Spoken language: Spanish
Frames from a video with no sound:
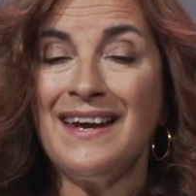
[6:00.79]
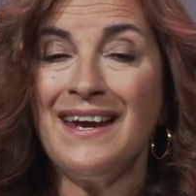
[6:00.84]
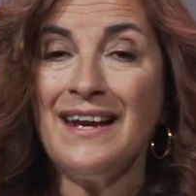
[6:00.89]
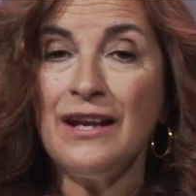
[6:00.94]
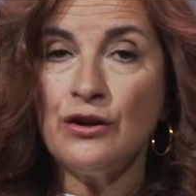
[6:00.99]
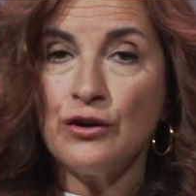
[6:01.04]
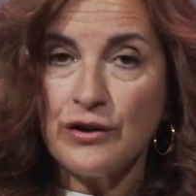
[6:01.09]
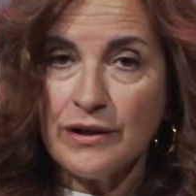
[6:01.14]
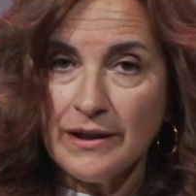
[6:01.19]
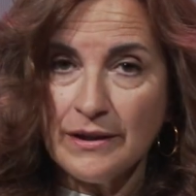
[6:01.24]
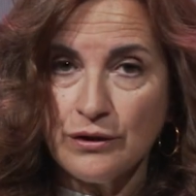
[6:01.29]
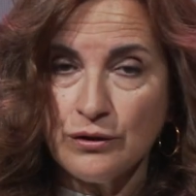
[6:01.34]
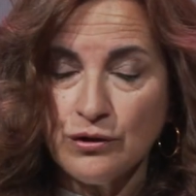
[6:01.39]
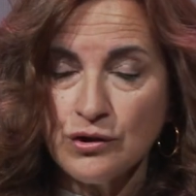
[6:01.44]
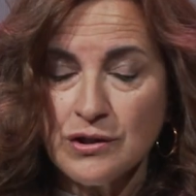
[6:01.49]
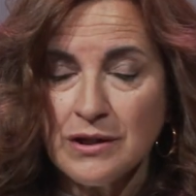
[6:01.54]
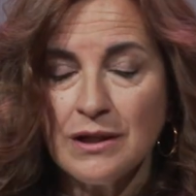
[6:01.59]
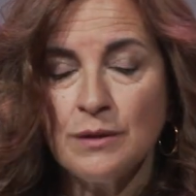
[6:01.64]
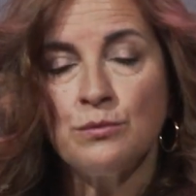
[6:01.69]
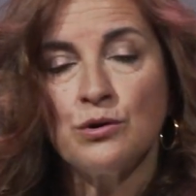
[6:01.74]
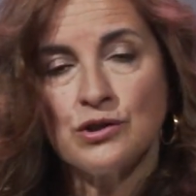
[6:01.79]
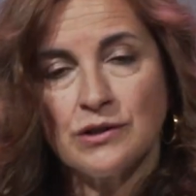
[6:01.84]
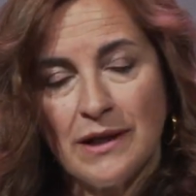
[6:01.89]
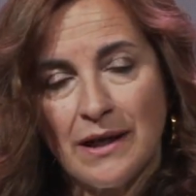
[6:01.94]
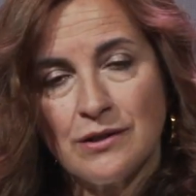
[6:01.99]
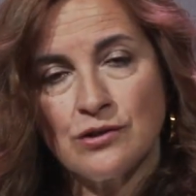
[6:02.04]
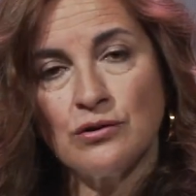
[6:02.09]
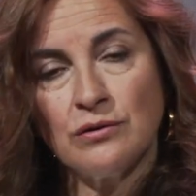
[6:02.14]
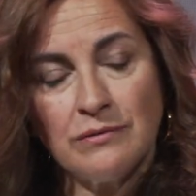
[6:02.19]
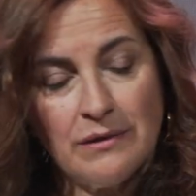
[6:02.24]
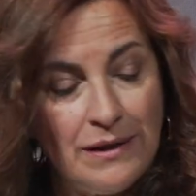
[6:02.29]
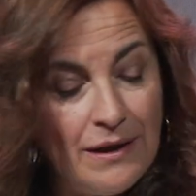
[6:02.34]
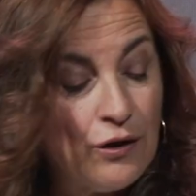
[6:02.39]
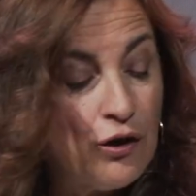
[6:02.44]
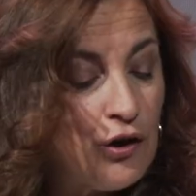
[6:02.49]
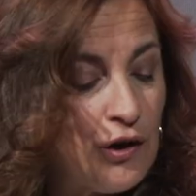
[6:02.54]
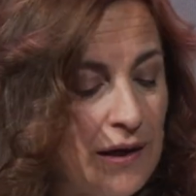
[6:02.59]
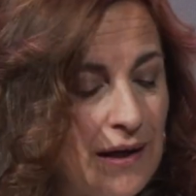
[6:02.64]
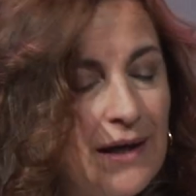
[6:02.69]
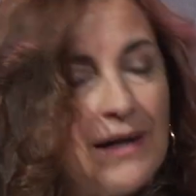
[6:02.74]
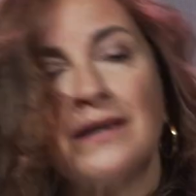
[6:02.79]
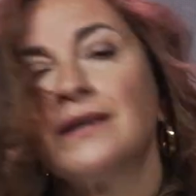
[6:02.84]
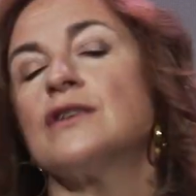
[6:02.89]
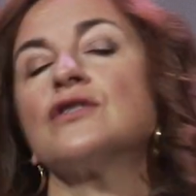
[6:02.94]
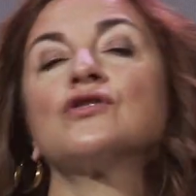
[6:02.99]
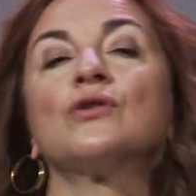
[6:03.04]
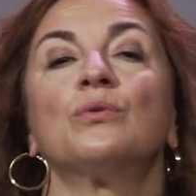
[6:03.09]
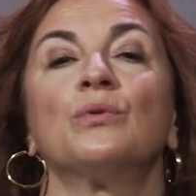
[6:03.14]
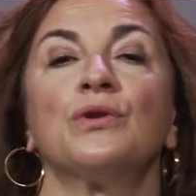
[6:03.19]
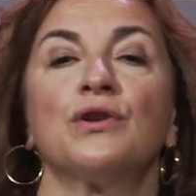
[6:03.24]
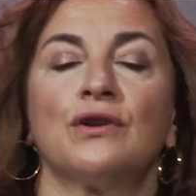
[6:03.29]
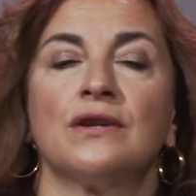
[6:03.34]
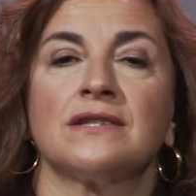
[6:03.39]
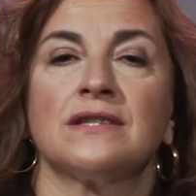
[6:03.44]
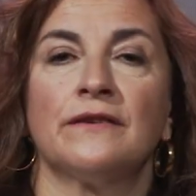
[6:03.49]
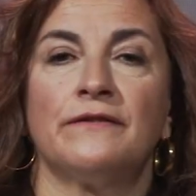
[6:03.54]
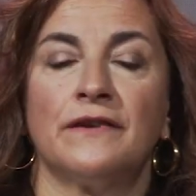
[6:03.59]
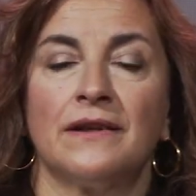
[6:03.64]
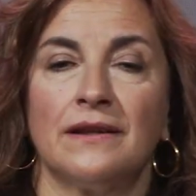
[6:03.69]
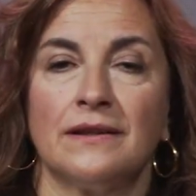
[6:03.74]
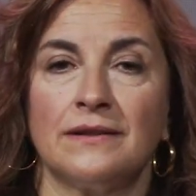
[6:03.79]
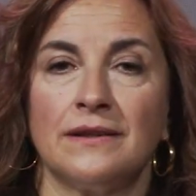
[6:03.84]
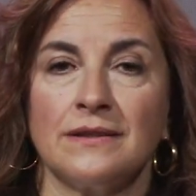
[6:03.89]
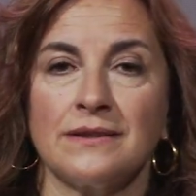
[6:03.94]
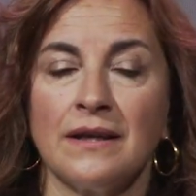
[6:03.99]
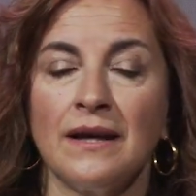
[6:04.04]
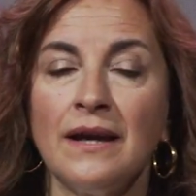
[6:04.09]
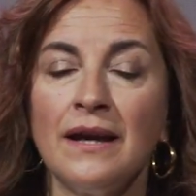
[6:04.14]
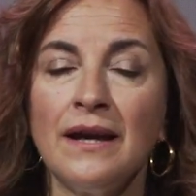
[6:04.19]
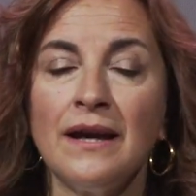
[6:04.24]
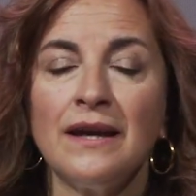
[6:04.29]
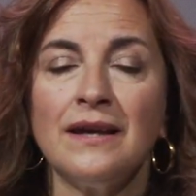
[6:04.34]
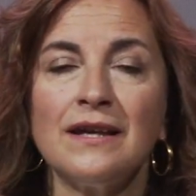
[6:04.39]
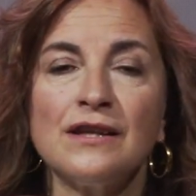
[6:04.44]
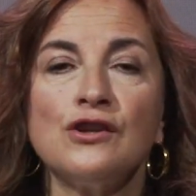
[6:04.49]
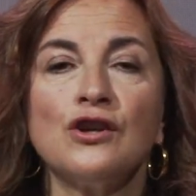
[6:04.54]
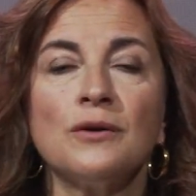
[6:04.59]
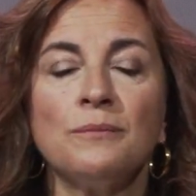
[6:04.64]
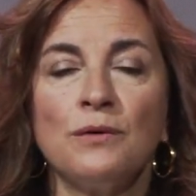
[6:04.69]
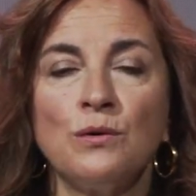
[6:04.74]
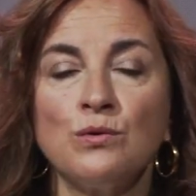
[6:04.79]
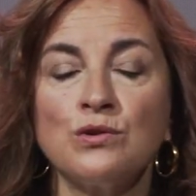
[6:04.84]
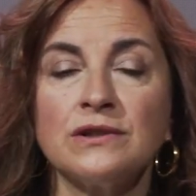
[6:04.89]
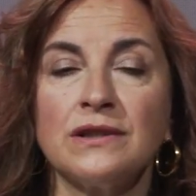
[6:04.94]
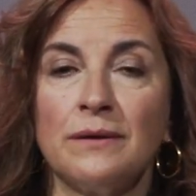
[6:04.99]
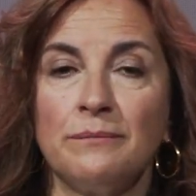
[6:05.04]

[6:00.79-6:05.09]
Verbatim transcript: en los retos y buscar y co-crear soluciones diferentes. Y es lo que me gusta a